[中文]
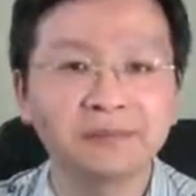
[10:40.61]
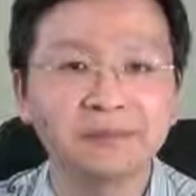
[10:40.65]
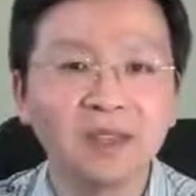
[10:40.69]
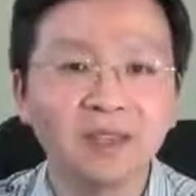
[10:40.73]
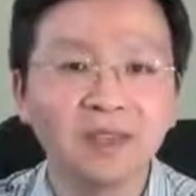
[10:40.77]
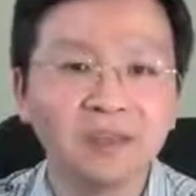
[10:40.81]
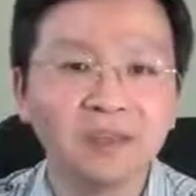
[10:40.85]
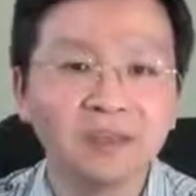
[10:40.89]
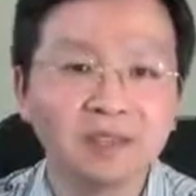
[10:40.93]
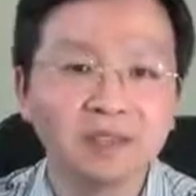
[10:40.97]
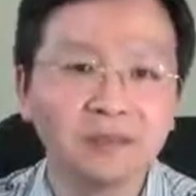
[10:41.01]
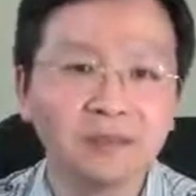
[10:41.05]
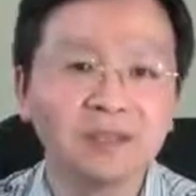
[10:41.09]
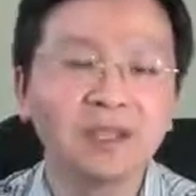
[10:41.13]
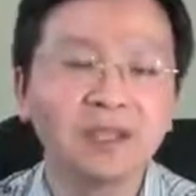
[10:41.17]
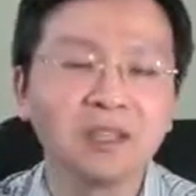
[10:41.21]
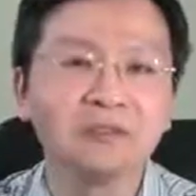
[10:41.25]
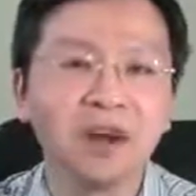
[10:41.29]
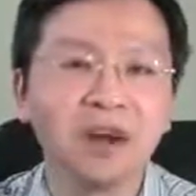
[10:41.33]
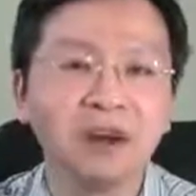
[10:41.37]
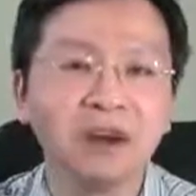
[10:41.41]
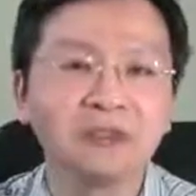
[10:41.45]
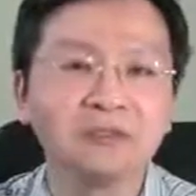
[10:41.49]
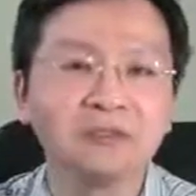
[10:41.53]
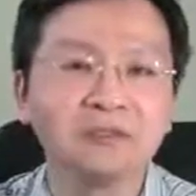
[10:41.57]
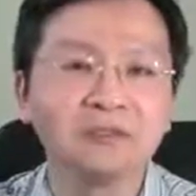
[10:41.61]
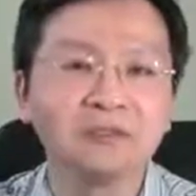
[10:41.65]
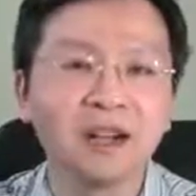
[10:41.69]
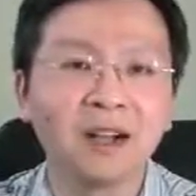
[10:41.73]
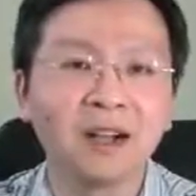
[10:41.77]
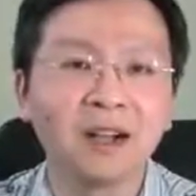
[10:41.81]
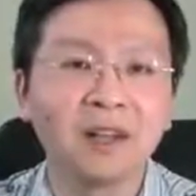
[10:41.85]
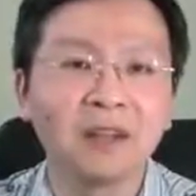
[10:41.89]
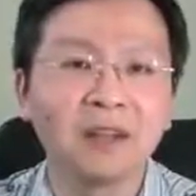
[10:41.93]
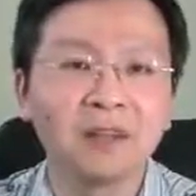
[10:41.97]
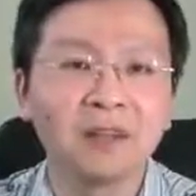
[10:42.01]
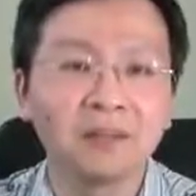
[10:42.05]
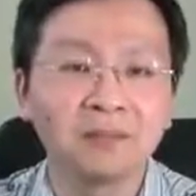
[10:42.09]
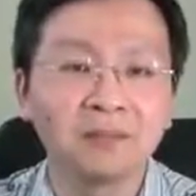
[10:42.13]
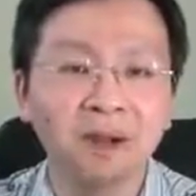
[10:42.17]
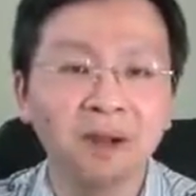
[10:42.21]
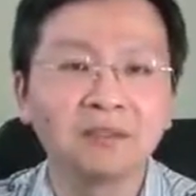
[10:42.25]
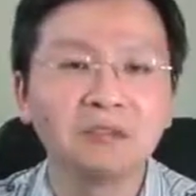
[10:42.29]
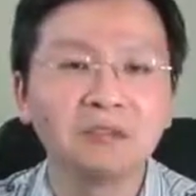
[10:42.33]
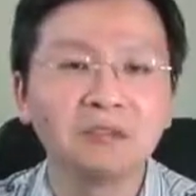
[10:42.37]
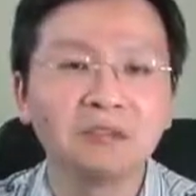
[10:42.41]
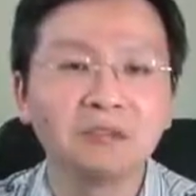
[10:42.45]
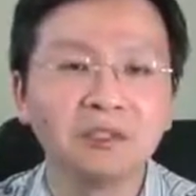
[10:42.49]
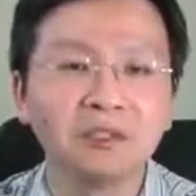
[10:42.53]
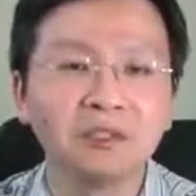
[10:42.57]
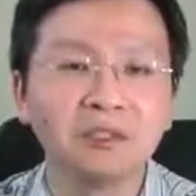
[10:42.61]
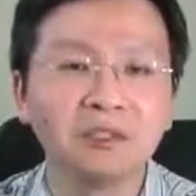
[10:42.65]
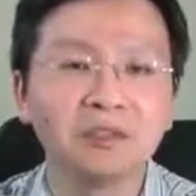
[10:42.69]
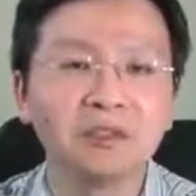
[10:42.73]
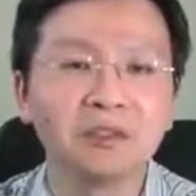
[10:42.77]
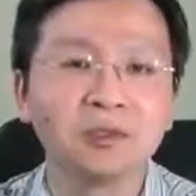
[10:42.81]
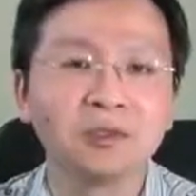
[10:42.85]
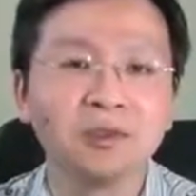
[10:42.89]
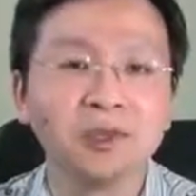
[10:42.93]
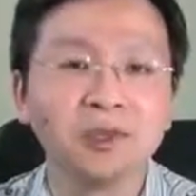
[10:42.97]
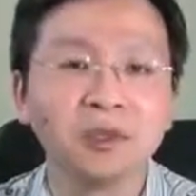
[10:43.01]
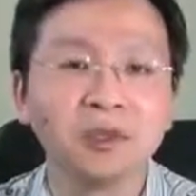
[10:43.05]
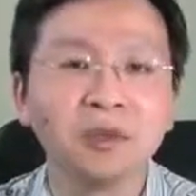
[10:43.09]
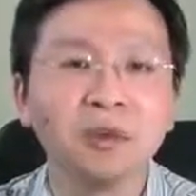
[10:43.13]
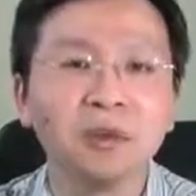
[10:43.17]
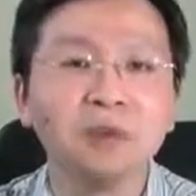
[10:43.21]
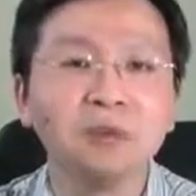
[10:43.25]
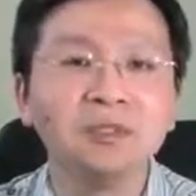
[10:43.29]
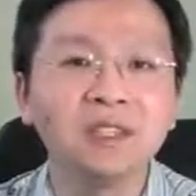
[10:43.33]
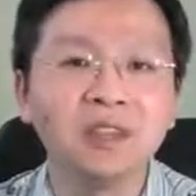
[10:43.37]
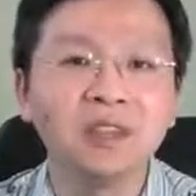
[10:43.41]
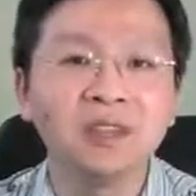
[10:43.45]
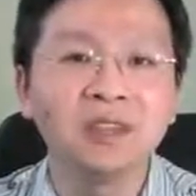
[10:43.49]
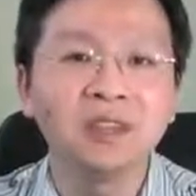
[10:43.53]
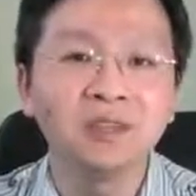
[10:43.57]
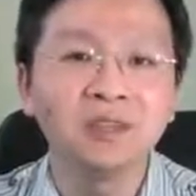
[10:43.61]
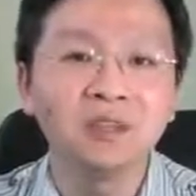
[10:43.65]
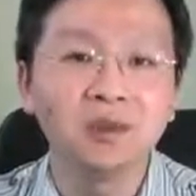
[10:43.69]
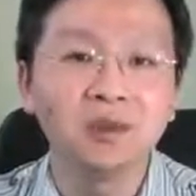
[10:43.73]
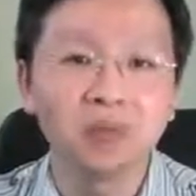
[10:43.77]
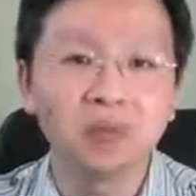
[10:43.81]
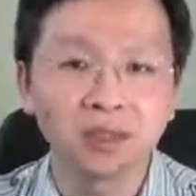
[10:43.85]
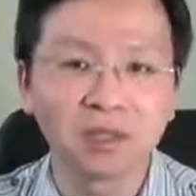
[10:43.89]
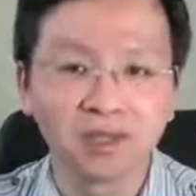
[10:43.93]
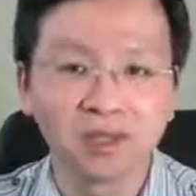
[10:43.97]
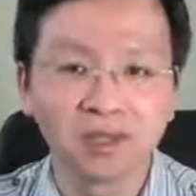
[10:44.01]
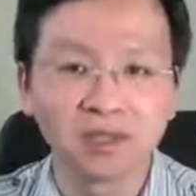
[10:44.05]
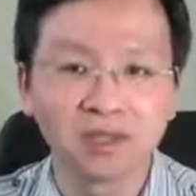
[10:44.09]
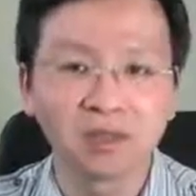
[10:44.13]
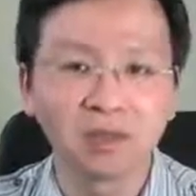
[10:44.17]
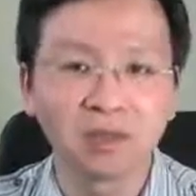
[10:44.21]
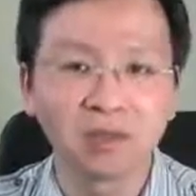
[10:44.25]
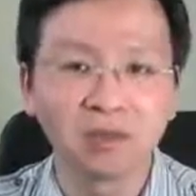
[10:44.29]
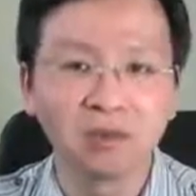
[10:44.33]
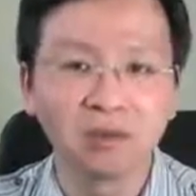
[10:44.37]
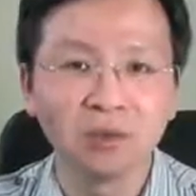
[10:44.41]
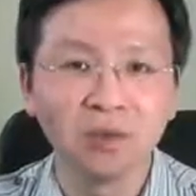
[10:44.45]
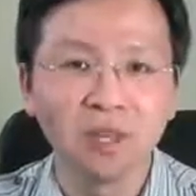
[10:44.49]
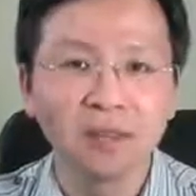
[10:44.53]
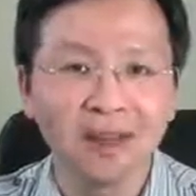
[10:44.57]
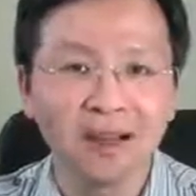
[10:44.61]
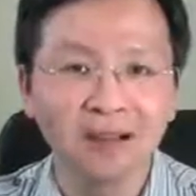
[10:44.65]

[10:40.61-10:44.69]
什么叫抱负啊？抱负就是对工业有渴求，